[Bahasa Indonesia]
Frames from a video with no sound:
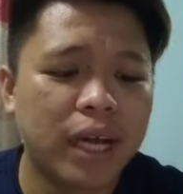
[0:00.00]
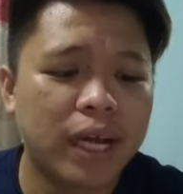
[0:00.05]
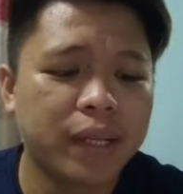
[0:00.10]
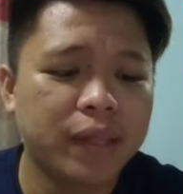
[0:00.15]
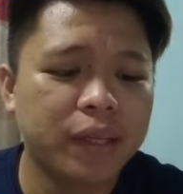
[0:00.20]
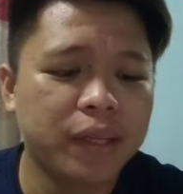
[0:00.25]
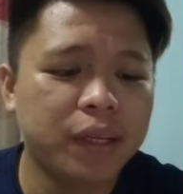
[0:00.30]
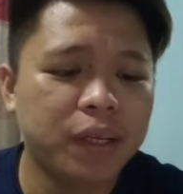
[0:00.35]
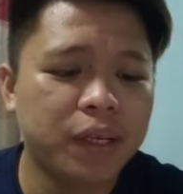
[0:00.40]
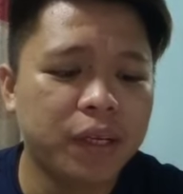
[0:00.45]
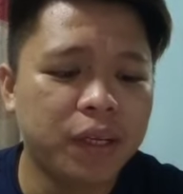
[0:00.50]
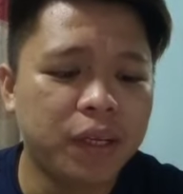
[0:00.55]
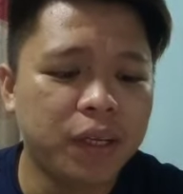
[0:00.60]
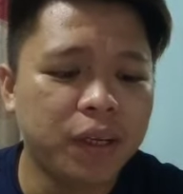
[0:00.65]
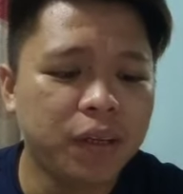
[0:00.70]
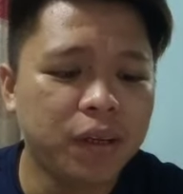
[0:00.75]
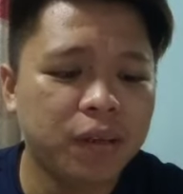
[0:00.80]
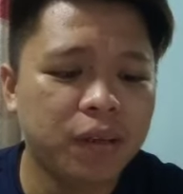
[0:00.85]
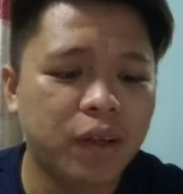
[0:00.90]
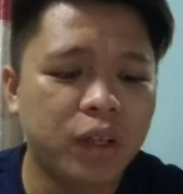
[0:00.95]
artikel
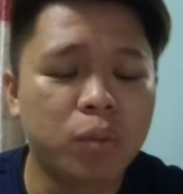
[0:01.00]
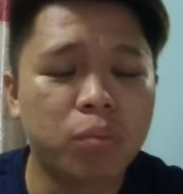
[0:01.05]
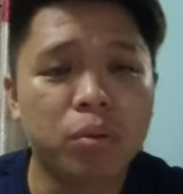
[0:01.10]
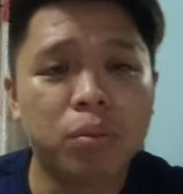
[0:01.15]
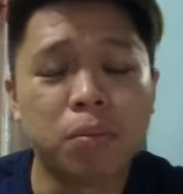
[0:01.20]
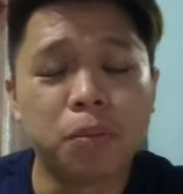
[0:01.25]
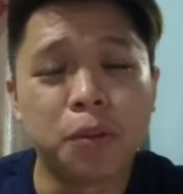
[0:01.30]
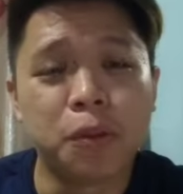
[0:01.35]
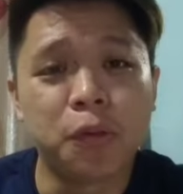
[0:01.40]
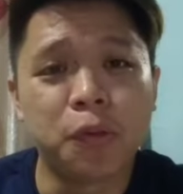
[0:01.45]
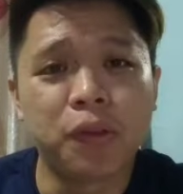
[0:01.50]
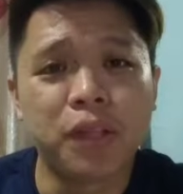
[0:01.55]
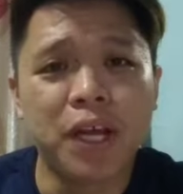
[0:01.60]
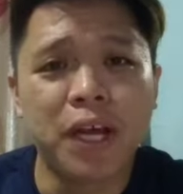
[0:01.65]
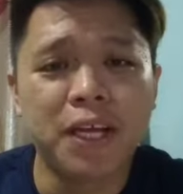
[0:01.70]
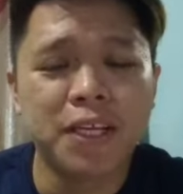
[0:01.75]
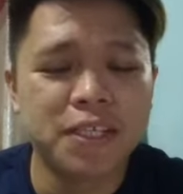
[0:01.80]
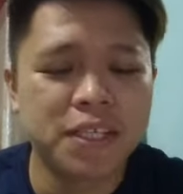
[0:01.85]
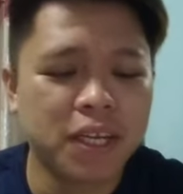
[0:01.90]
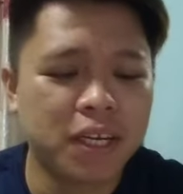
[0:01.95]
ini ataupun menurut
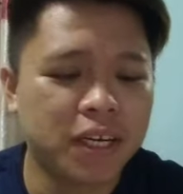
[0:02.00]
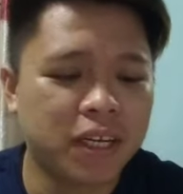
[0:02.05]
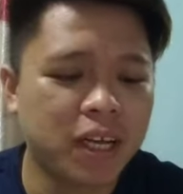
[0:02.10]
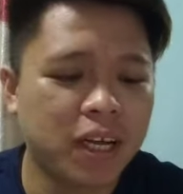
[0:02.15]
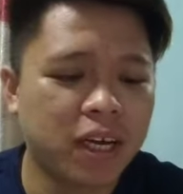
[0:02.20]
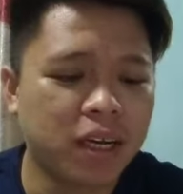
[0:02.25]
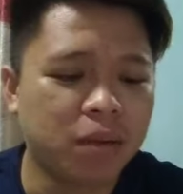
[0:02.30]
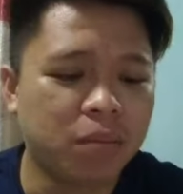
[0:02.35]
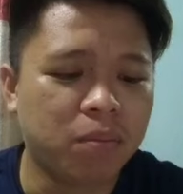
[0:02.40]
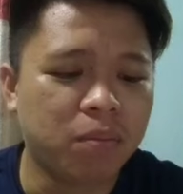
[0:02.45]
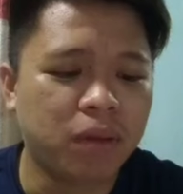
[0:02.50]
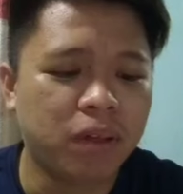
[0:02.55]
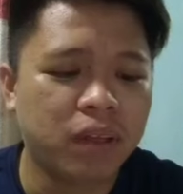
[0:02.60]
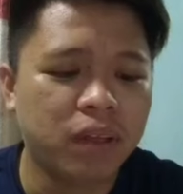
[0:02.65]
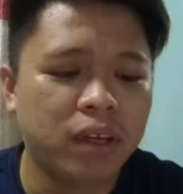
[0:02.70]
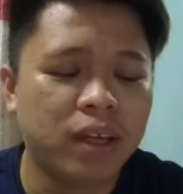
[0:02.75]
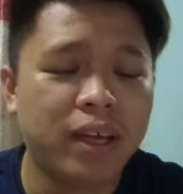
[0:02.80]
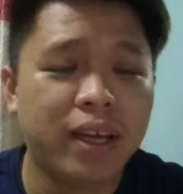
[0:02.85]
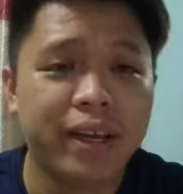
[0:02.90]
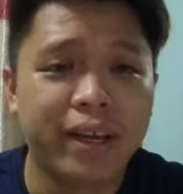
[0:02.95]
Hasan Karib,
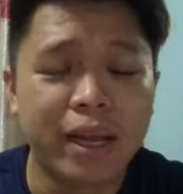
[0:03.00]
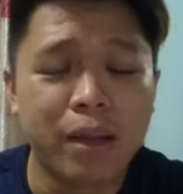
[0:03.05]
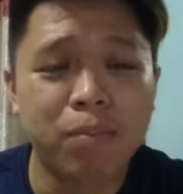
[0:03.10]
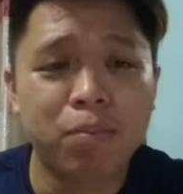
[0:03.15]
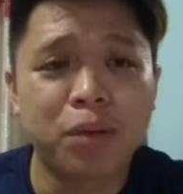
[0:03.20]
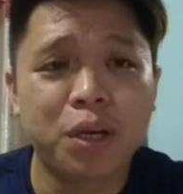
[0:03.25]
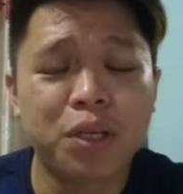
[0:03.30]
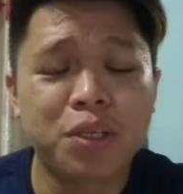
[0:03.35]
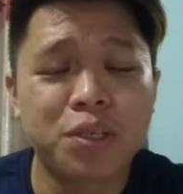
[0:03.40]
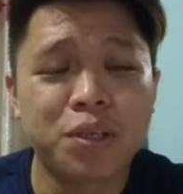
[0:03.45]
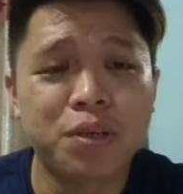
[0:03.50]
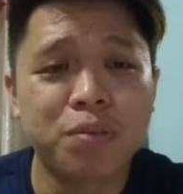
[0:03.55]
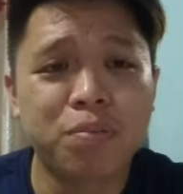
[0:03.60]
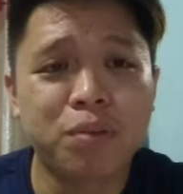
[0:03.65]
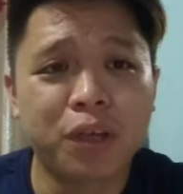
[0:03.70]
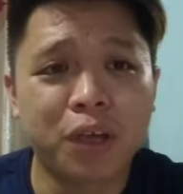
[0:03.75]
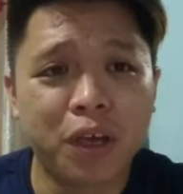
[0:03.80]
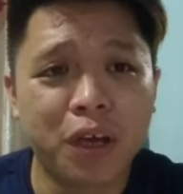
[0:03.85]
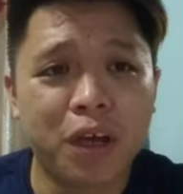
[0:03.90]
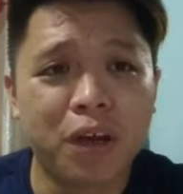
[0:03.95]
naib presiden
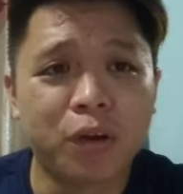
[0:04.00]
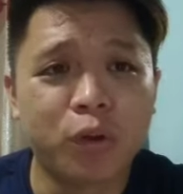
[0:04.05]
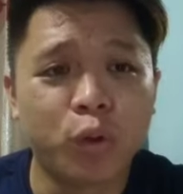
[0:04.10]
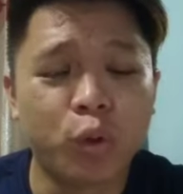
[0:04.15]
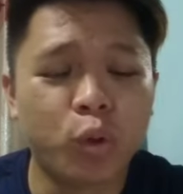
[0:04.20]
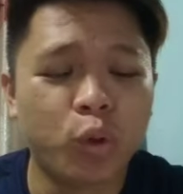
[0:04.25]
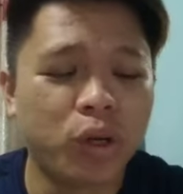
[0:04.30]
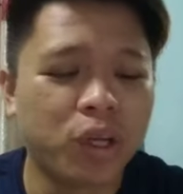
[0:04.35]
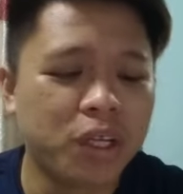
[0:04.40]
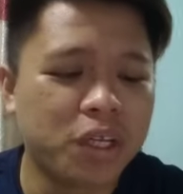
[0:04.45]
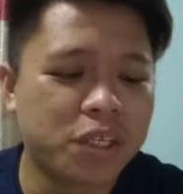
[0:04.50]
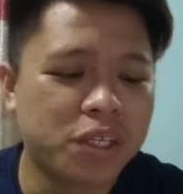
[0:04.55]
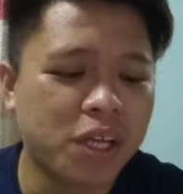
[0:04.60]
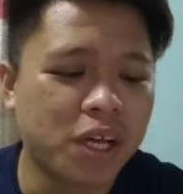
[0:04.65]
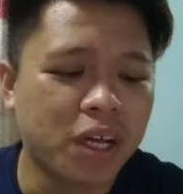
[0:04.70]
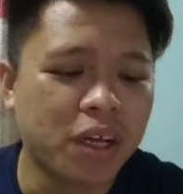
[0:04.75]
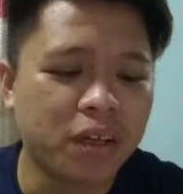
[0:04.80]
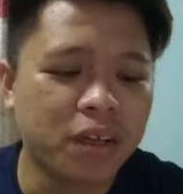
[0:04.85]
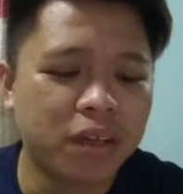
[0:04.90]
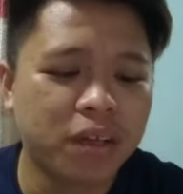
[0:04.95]
PKR Nurul
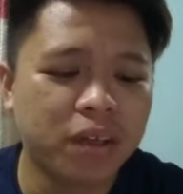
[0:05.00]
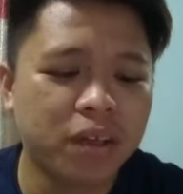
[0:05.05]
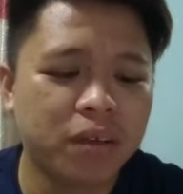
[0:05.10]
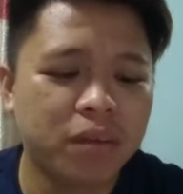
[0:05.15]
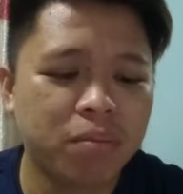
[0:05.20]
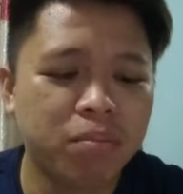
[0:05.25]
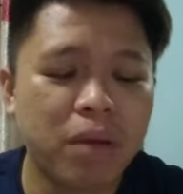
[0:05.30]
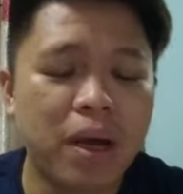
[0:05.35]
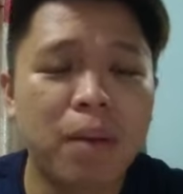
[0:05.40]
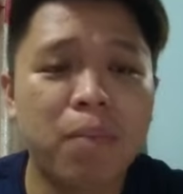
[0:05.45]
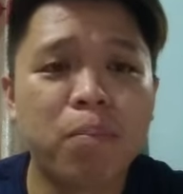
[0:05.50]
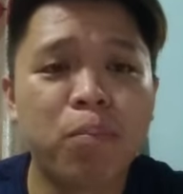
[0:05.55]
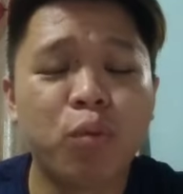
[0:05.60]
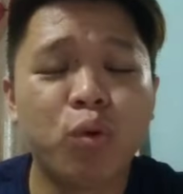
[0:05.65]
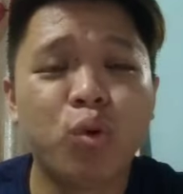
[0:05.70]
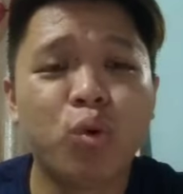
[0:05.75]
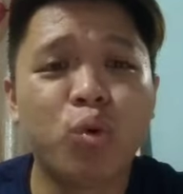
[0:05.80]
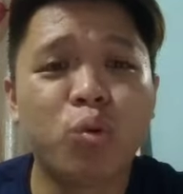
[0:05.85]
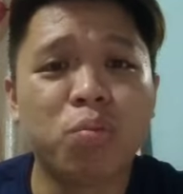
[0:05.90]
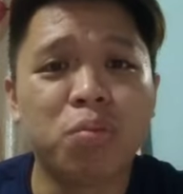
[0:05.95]
Hiza
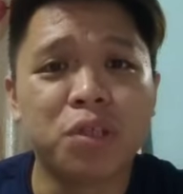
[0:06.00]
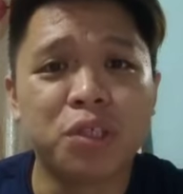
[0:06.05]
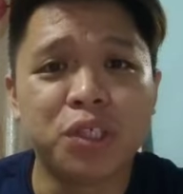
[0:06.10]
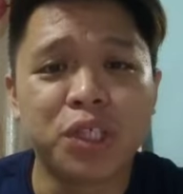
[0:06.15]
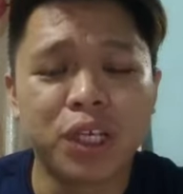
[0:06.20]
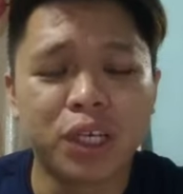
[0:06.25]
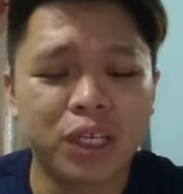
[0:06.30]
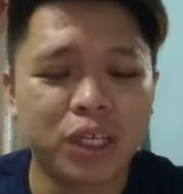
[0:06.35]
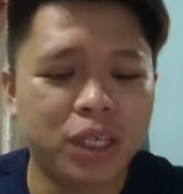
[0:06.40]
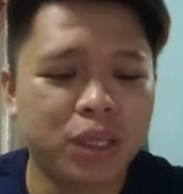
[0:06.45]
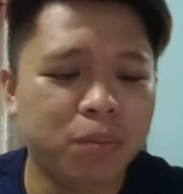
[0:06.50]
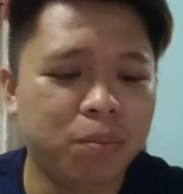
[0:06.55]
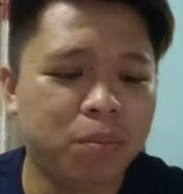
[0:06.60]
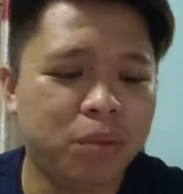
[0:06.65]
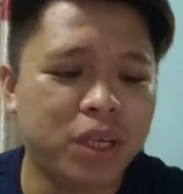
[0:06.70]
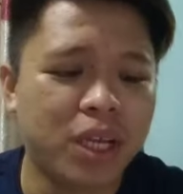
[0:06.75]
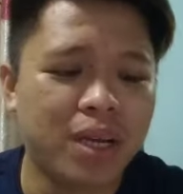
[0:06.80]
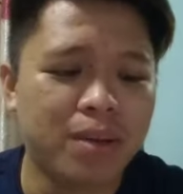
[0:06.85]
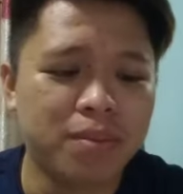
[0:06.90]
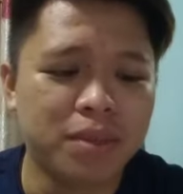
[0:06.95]
mampu menjadi
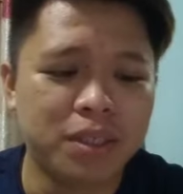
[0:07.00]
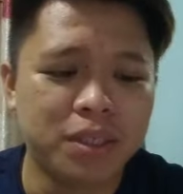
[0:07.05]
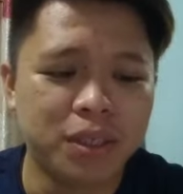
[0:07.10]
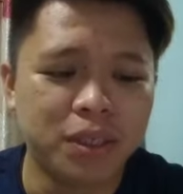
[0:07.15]
perdana